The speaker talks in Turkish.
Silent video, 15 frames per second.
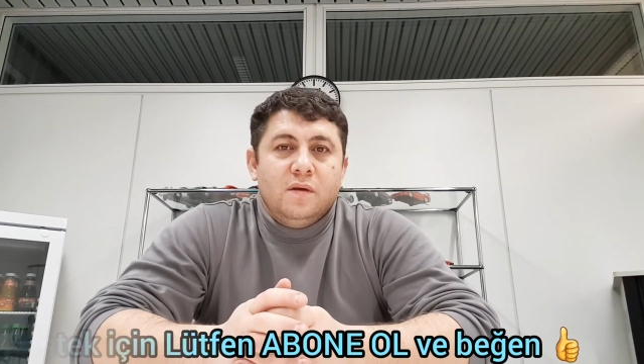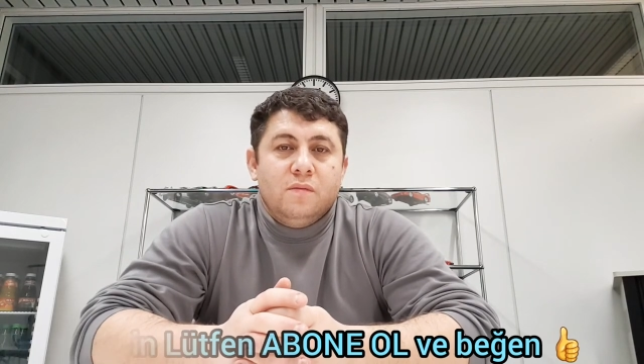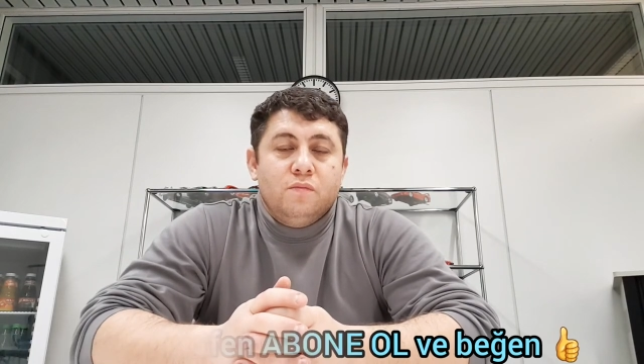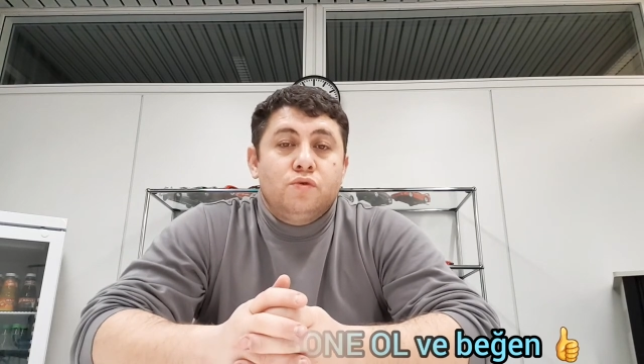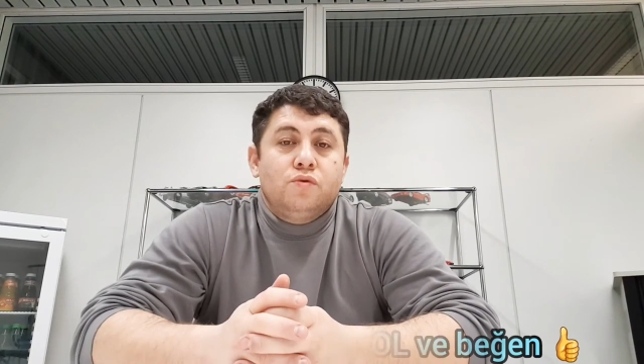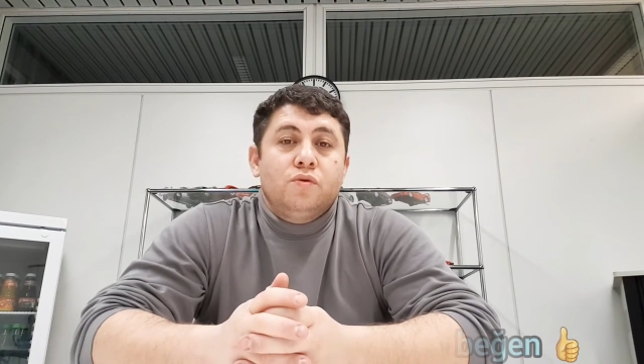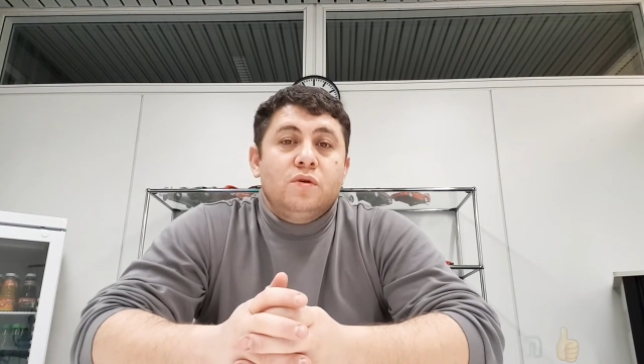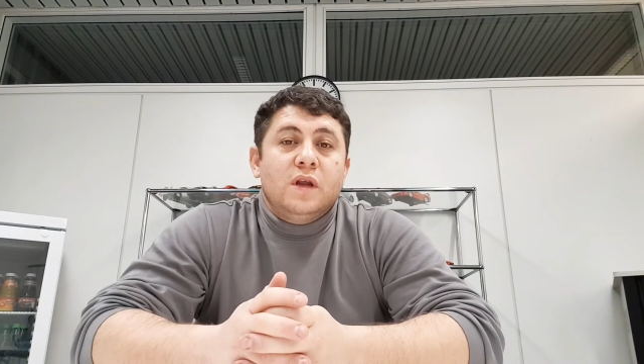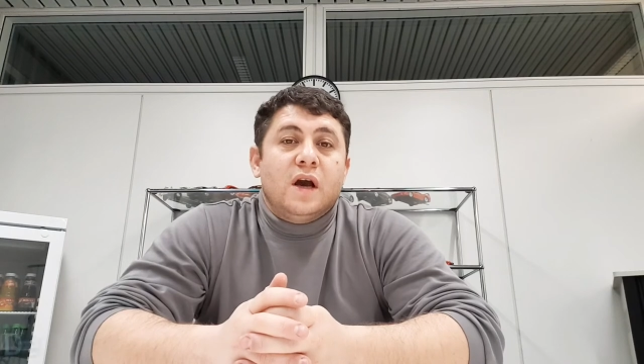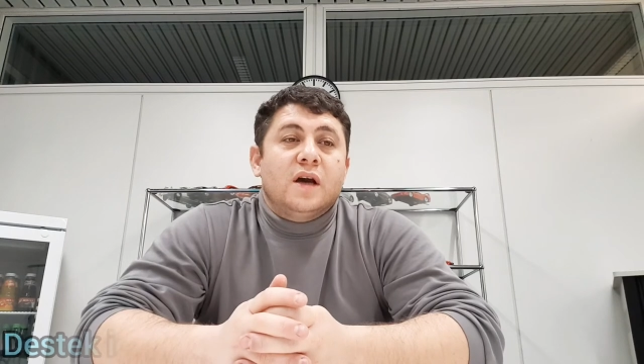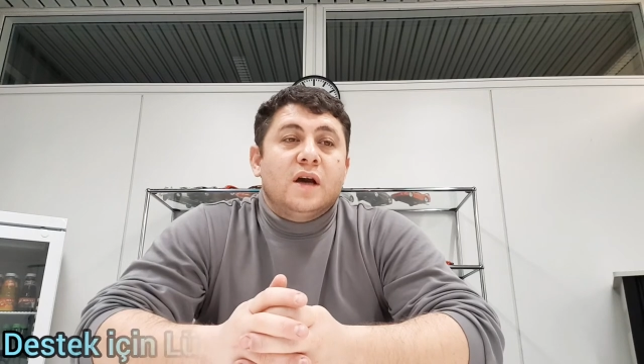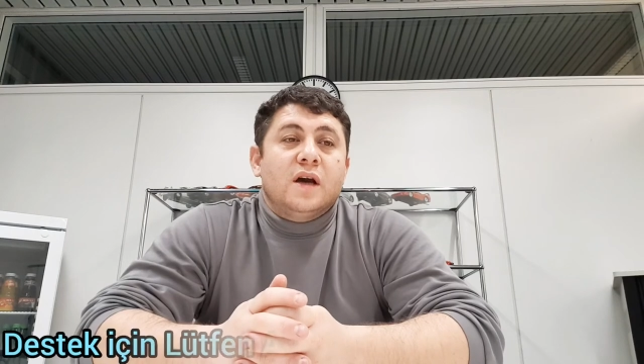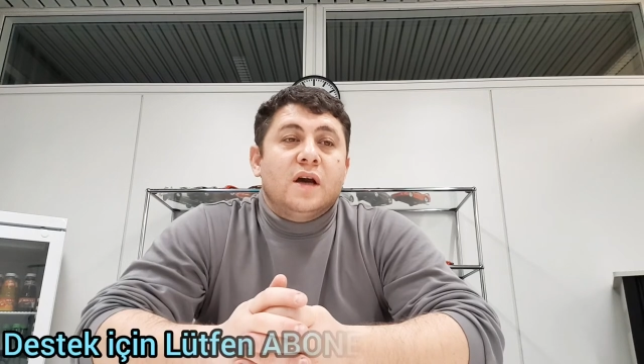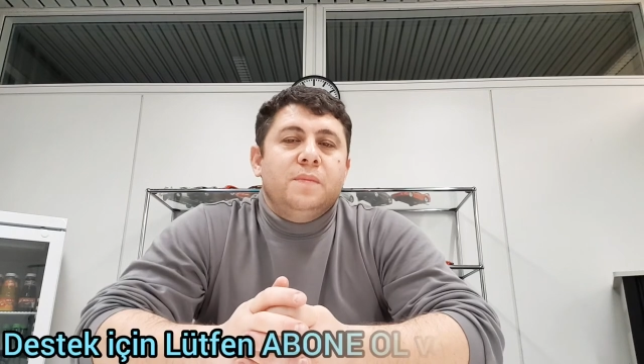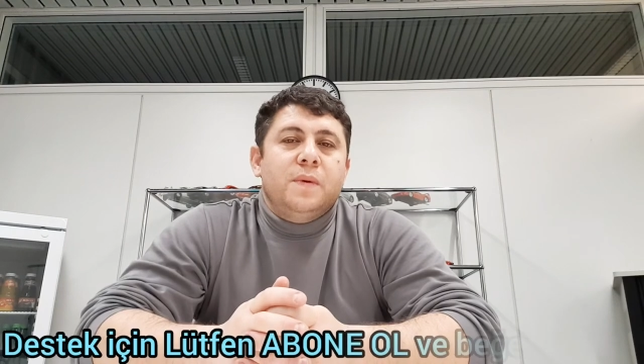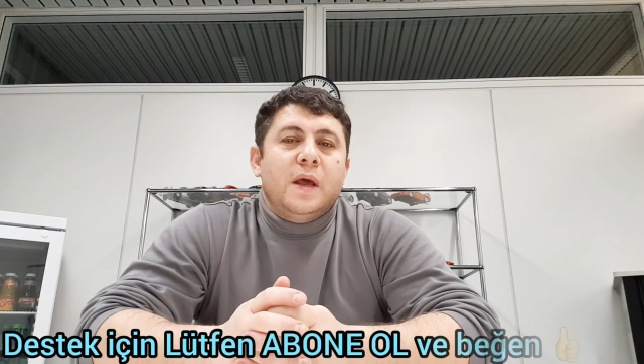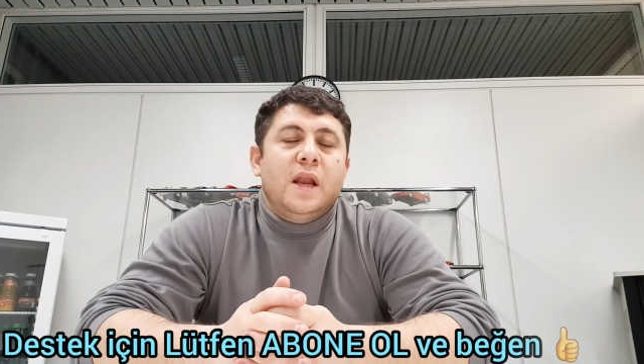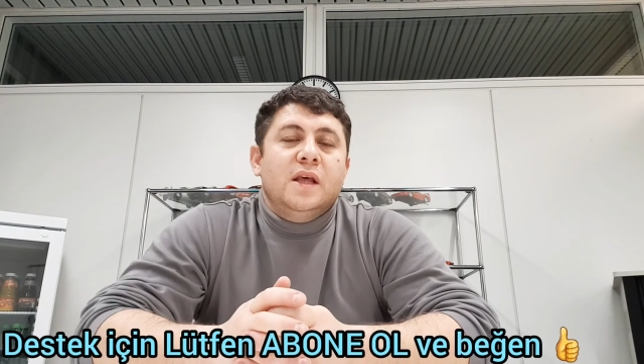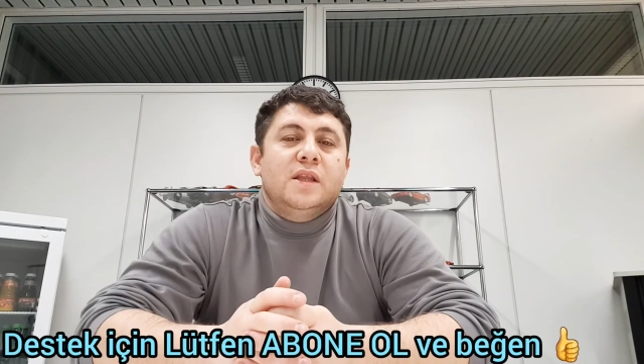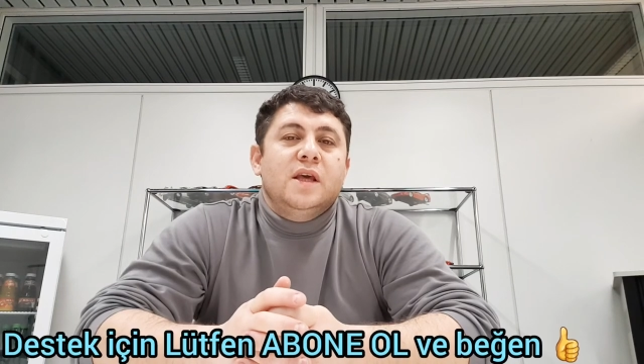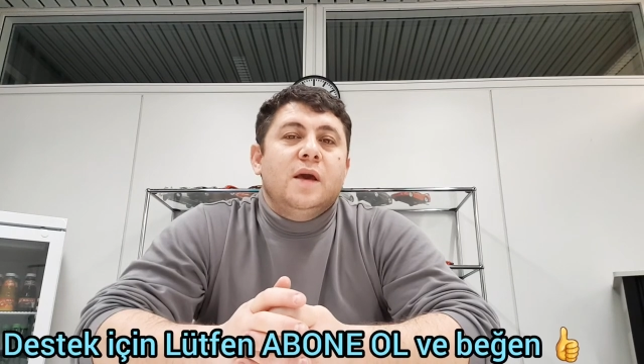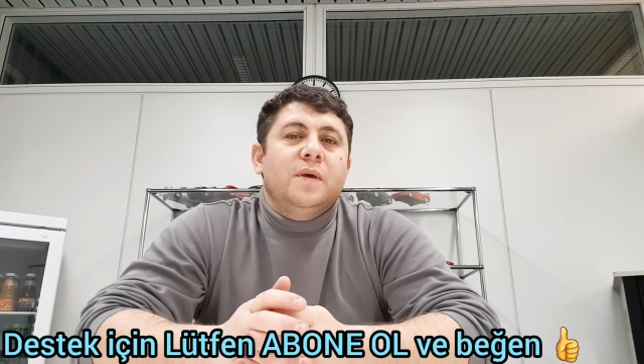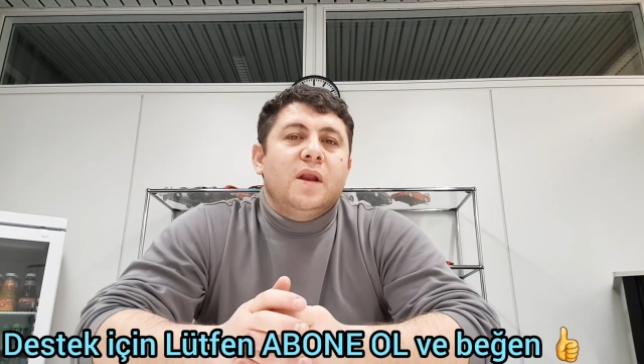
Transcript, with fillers: Bütün ne kadar belediye